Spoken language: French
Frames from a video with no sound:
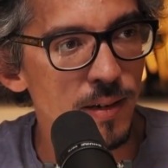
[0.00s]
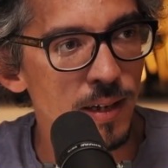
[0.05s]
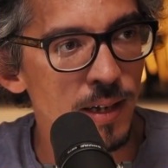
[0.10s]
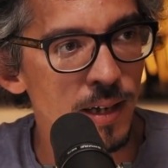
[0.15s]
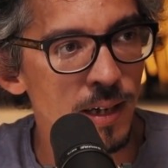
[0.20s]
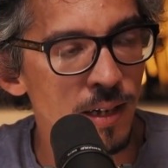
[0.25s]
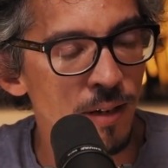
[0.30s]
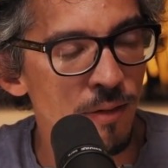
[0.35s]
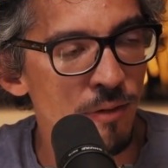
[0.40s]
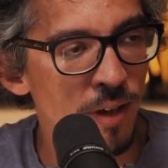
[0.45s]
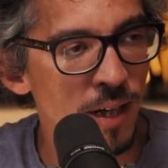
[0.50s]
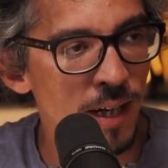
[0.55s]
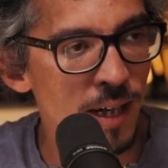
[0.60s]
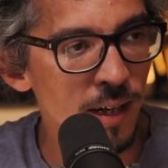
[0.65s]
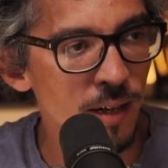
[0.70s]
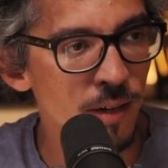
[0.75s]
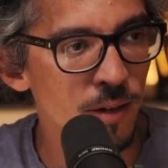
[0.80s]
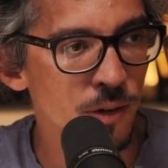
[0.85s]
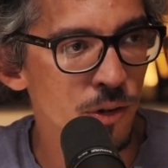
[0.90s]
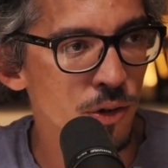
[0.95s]
Et il
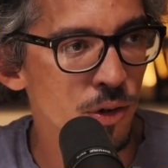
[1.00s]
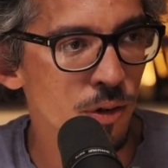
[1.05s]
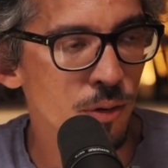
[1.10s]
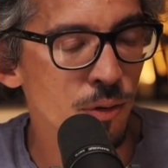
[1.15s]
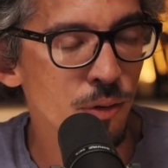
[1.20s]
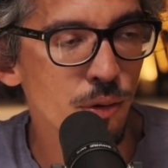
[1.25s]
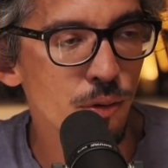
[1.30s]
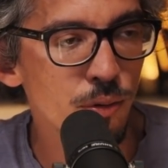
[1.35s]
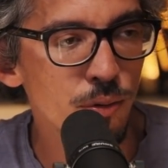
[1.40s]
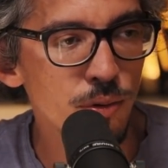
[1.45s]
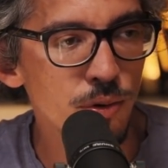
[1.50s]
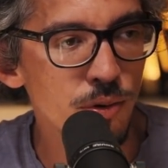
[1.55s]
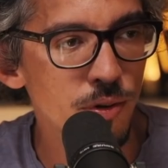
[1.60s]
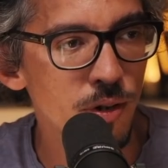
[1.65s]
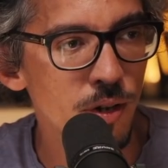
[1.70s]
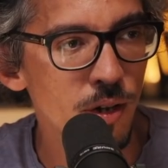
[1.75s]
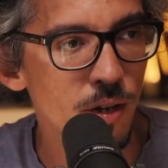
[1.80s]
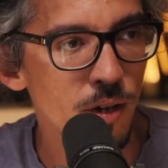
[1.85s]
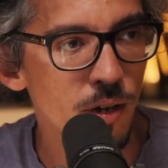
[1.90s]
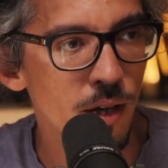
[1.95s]
fallait, genre, une
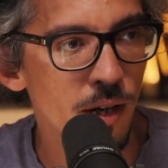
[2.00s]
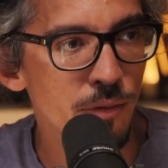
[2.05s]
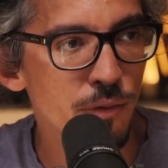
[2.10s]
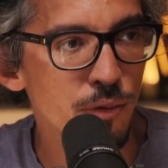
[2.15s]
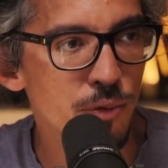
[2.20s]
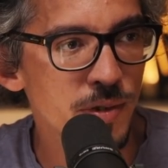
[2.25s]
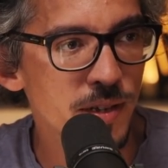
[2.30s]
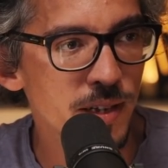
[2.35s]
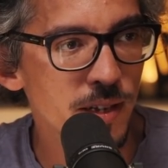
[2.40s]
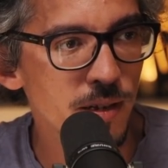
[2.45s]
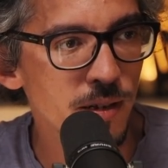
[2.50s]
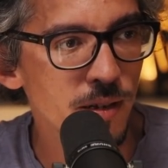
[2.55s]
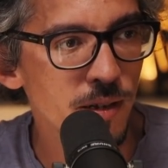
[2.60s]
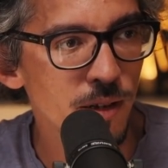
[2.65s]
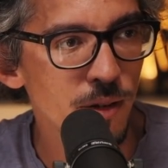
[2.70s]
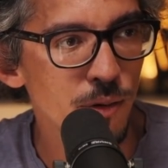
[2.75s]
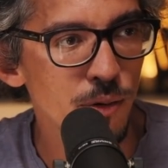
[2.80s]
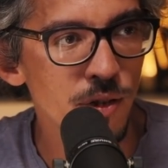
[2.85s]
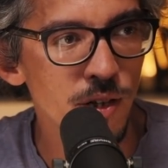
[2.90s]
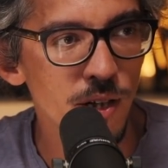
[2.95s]
trousse, un fusain,
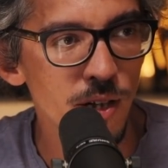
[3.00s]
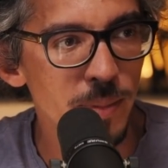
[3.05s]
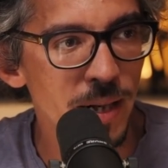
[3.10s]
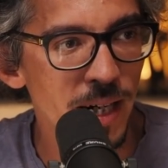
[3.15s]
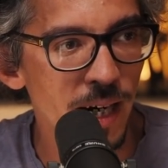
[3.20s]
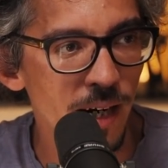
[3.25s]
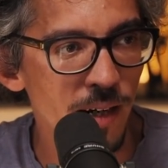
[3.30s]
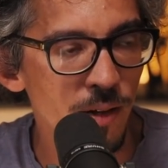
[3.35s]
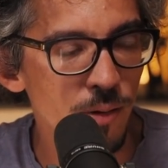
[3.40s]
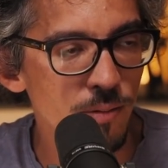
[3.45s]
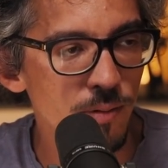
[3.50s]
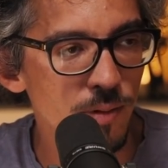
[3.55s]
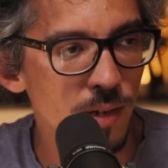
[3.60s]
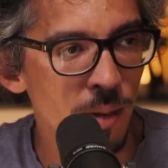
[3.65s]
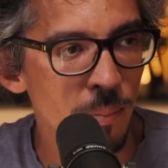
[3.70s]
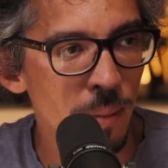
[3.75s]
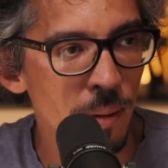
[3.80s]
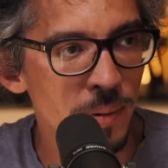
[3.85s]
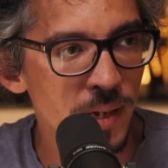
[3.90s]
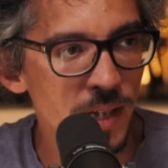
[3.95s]
une gomme, un
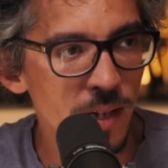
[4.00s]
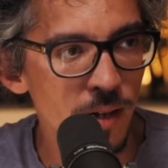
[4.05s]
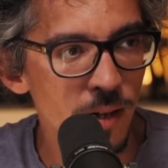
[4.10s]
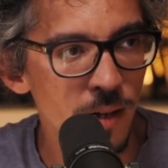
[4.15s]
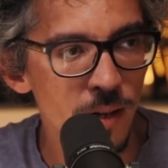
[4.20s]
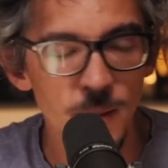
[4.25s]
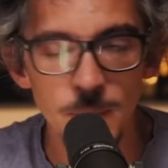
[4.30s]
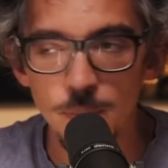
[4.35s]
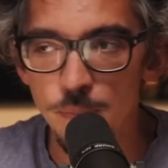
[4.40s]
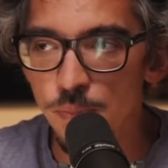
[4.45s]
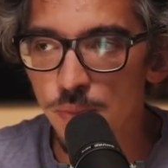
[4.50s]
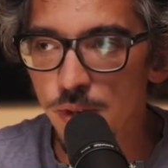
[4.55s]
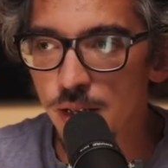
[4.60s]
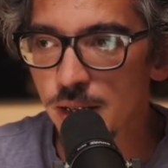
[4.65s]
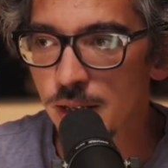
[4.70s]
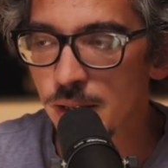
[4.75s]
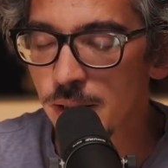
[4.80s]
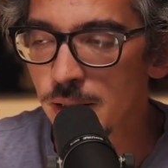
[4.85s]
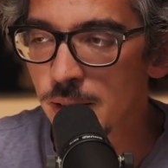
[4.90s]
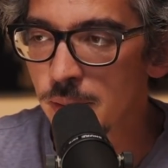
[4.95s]
crayon, un papier.
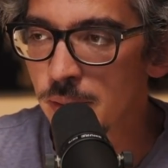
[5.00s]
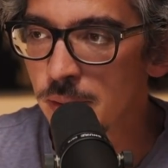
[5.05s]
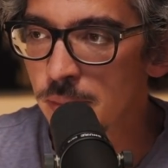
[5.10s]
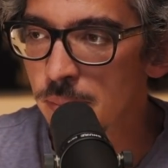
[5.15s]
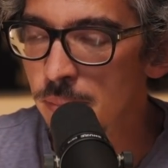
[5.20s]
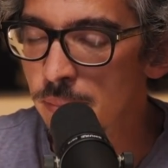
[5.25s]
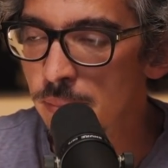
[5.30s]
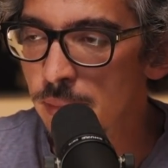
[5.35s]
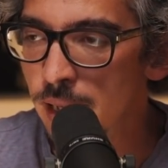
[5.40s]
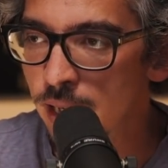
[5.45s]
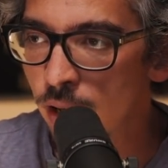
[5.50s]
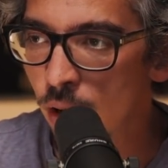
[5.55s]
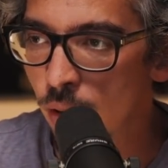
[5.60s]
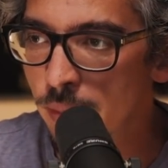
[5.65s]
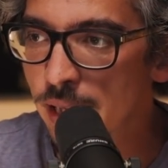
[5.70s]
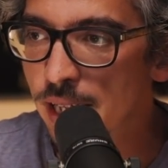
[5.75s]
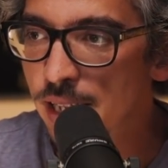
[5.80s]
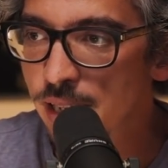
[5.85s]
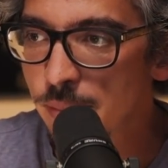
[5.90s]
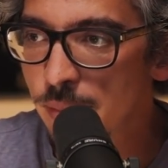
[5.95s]
Et ma
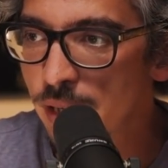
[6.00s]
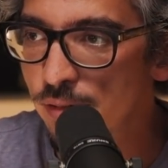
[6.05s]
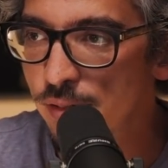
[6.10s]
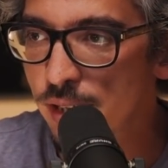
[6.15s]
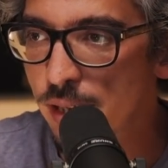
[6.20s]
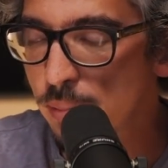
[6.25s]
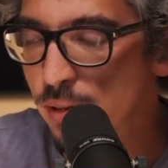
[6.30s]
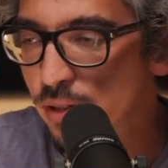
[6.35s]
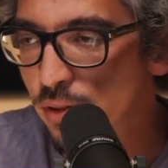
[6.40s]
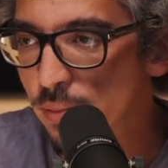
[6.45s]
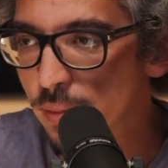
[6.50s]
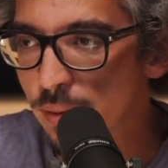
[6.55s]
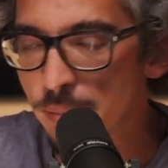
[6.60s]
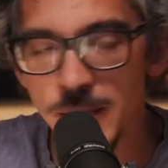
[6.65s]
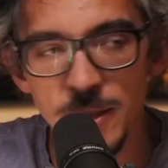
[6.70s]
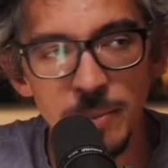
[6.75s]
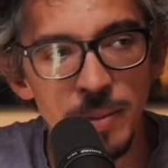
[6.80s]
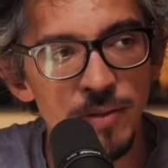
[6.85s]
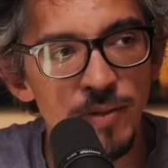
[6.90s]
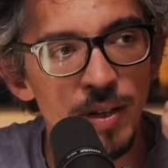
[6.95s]
grand-mère, qui m'élevait, parce que ma
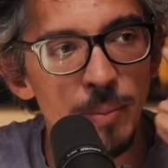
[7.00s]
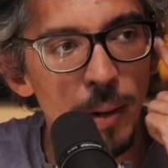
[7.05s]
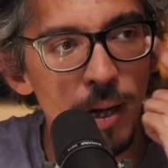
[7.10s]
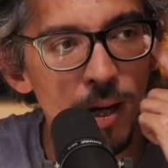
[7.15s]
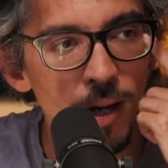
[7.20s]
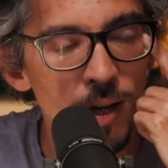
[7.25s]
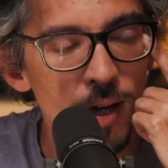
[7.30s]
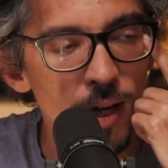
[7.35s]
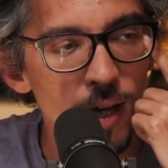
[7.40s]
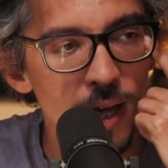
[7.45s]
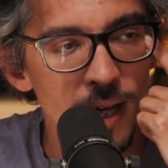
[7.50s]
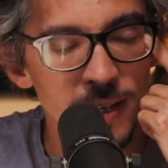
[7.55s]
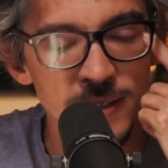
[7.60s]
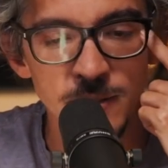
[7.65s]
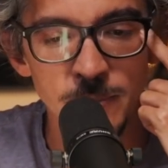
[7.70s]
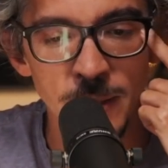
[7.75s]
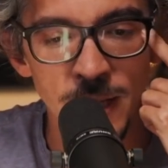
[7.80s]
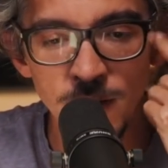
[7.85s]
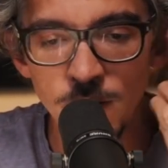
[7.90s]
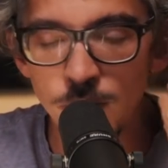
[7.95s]
mère m'élevait pas, a
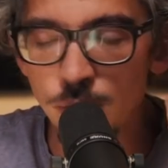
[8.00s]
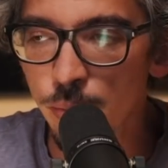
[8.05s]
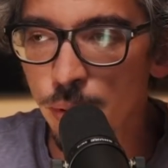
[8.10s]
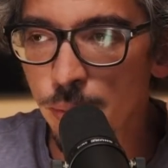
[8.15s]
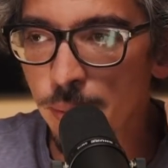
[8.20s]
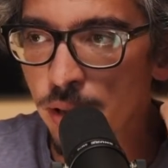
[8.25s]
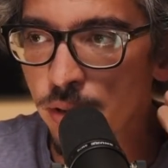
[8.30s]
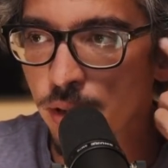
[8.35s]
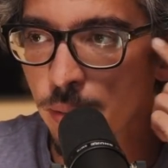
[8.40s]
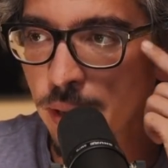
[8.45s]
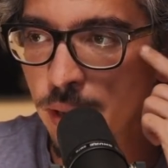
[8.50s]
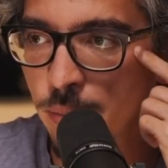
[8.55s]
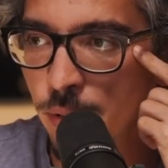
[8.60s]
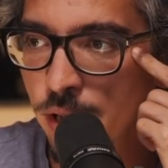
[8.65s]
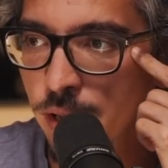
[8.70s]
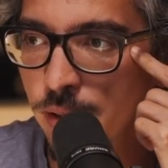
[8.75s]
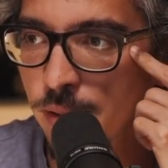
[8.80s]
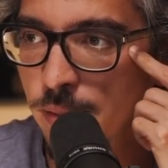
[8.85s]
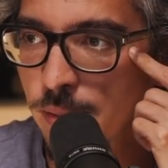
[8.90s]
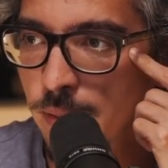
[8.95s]
dit, bah non, on peut pas, on n'a pas les
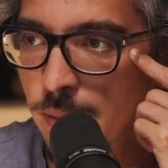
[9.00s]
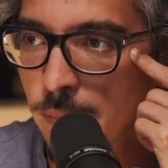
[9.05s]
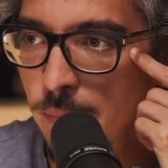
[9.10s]
moyens.